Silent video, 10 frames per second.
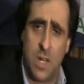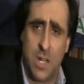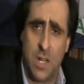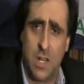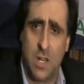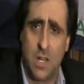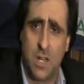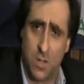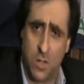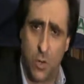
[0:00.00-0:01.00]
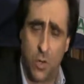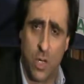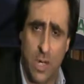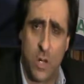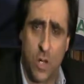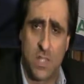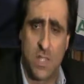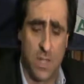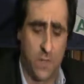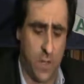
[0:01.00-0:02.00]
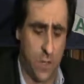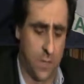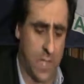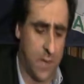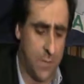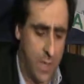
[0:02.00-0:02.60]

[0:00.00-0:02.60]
eh, con grosse difficoltà.